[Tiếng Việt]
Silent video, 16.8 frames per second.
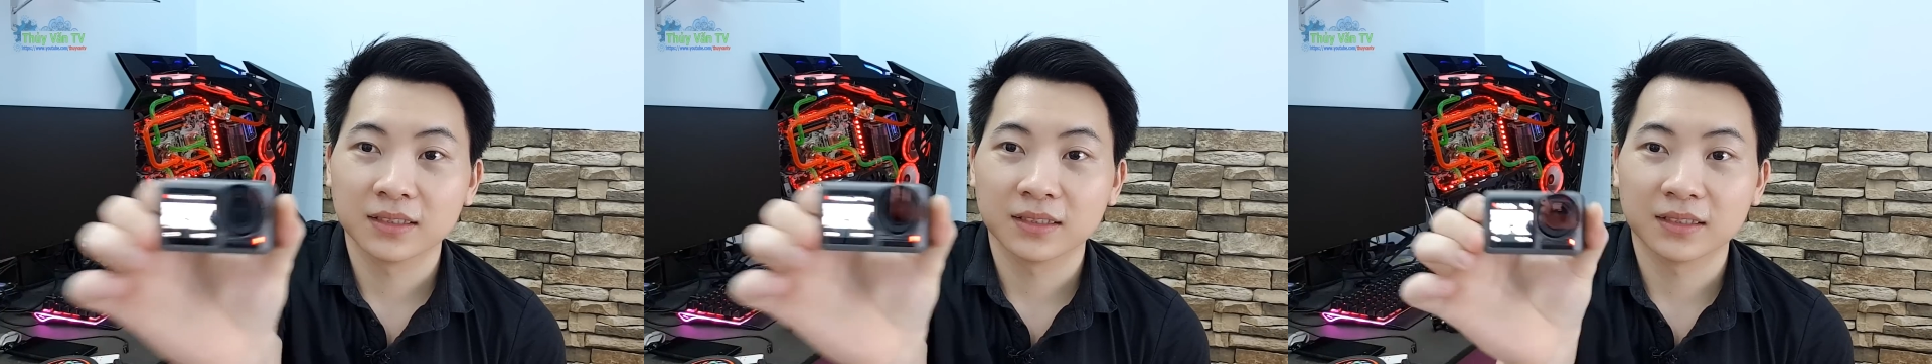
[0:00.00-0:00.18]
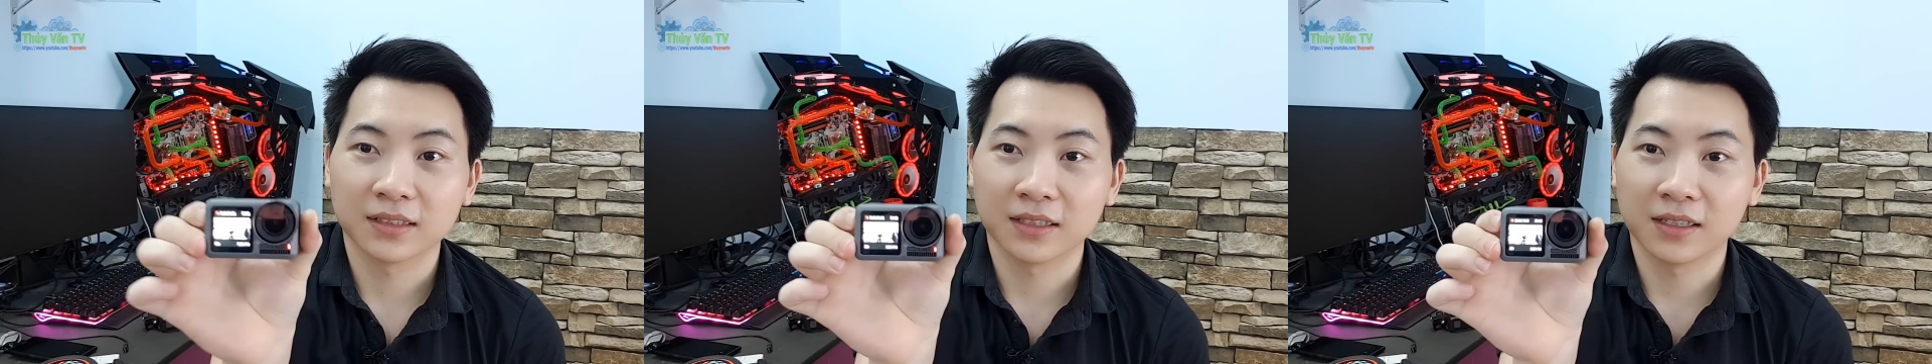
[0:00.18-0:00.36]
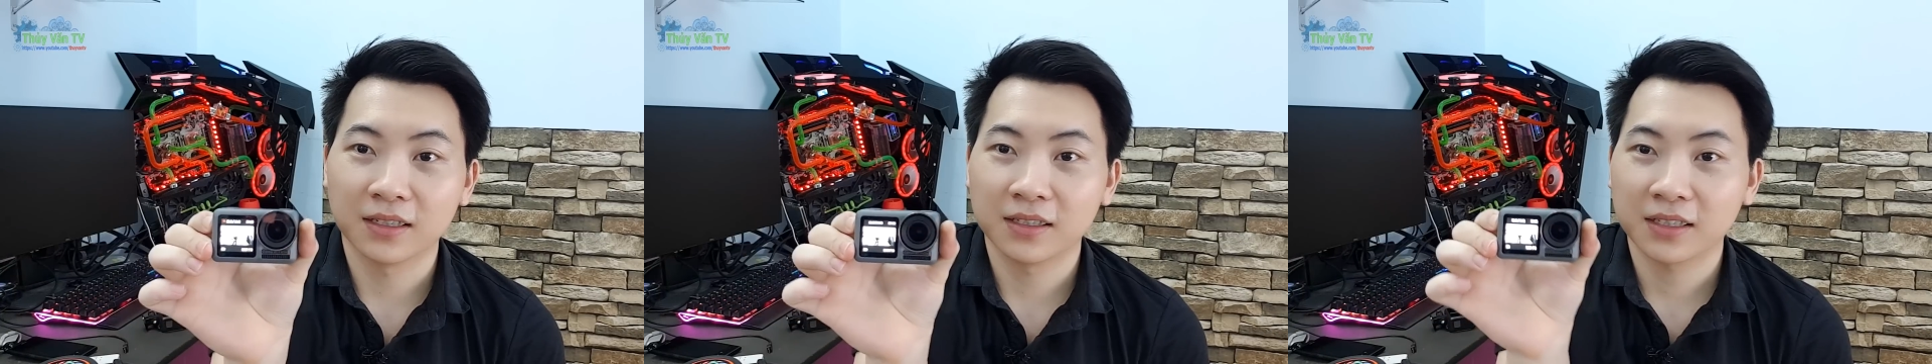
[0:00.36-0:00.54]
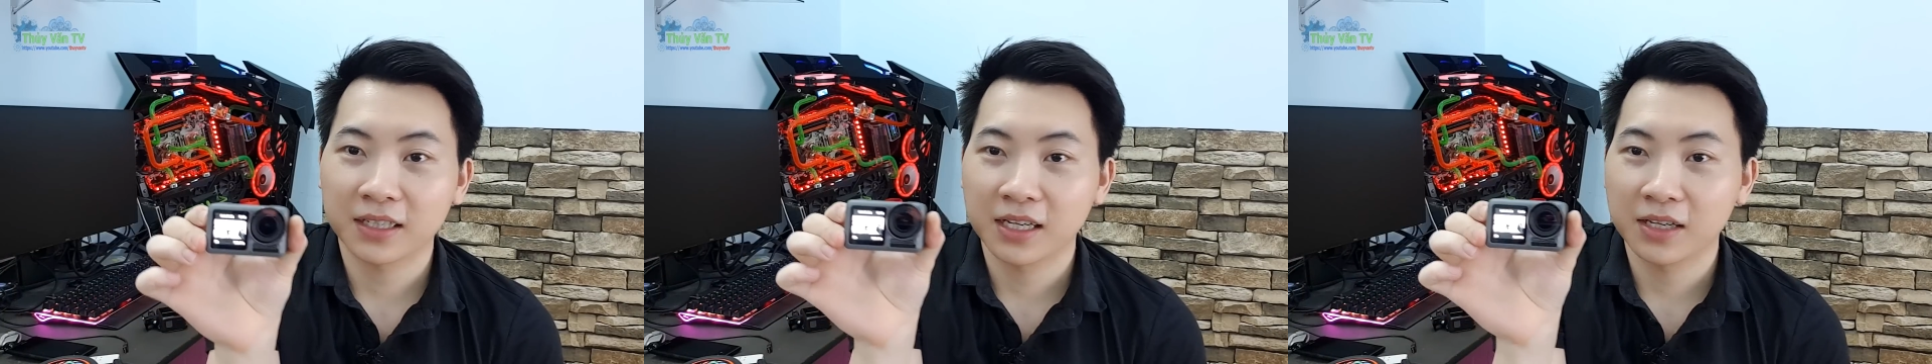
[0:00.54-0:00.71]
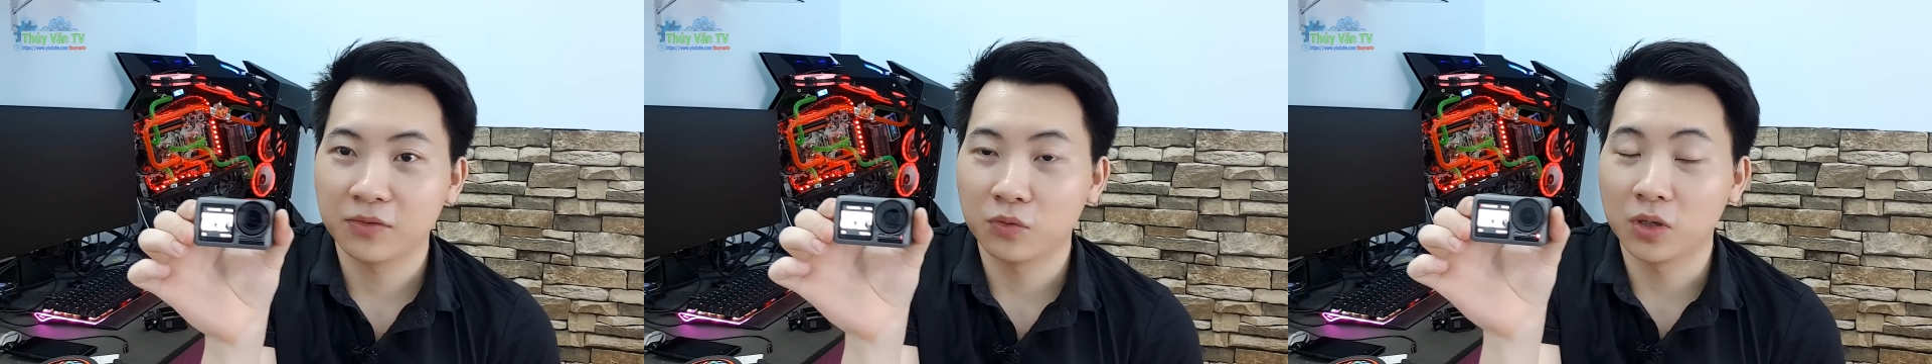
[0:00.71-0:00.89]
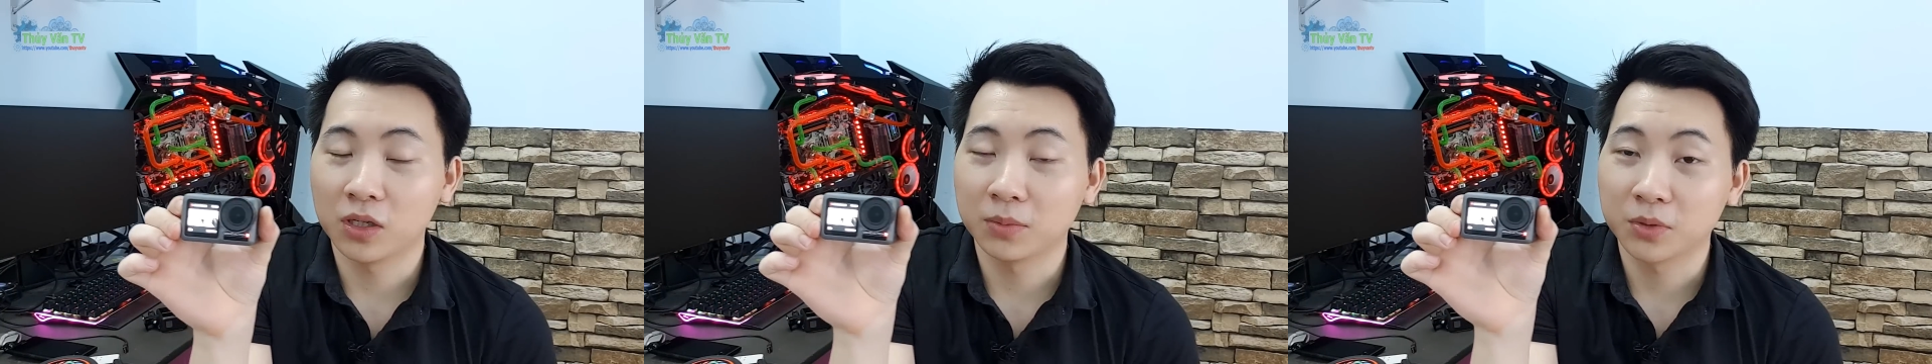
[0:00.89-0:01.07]
Đó, cái này
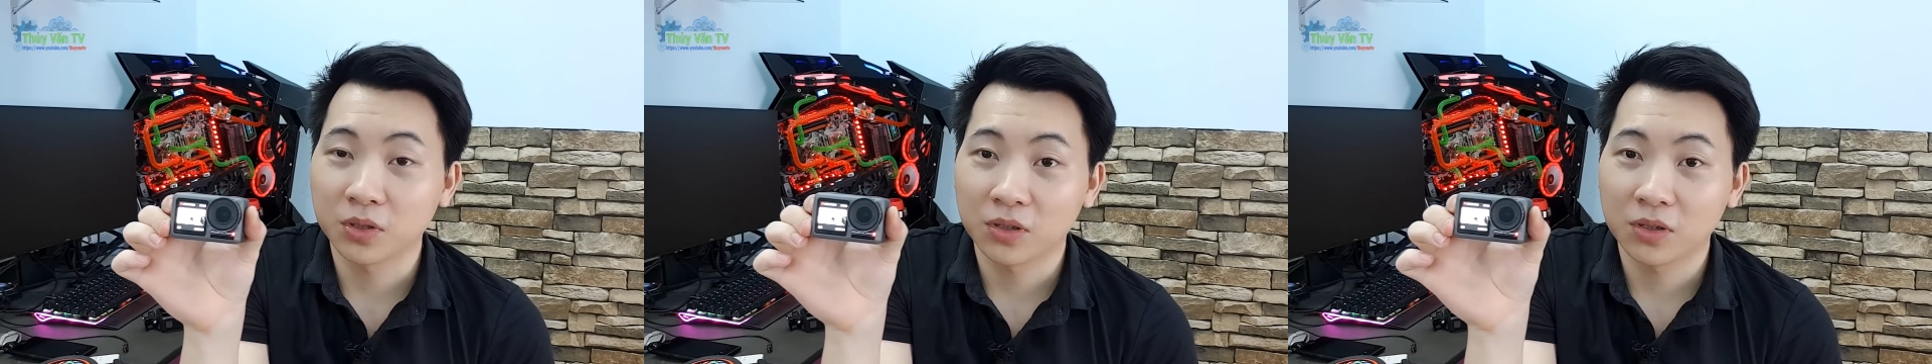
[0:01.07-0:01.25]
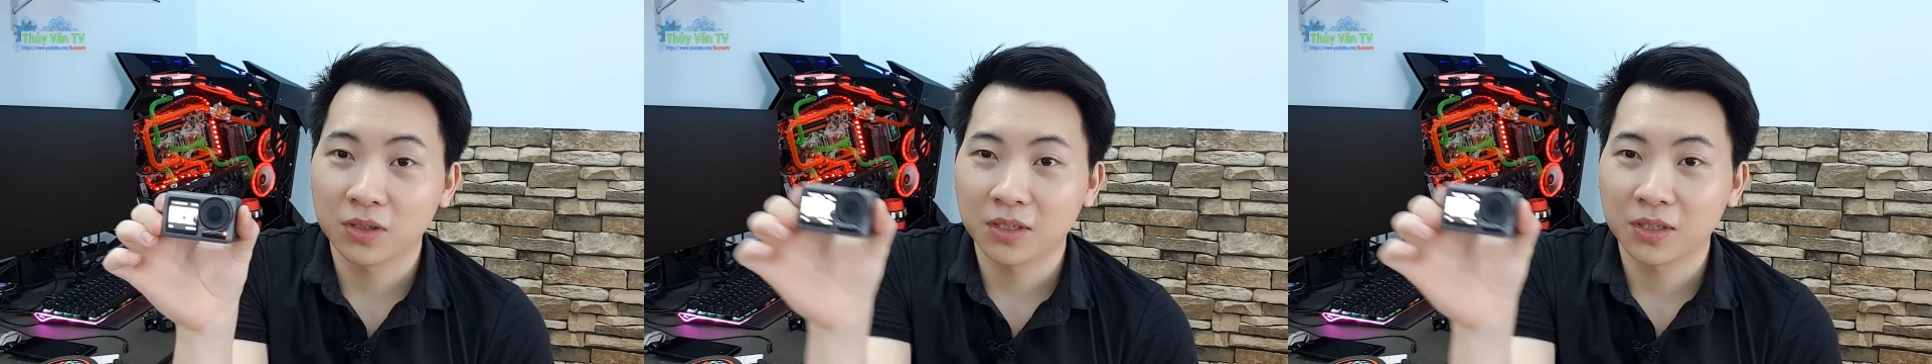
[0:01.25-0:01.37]
phù hợp cho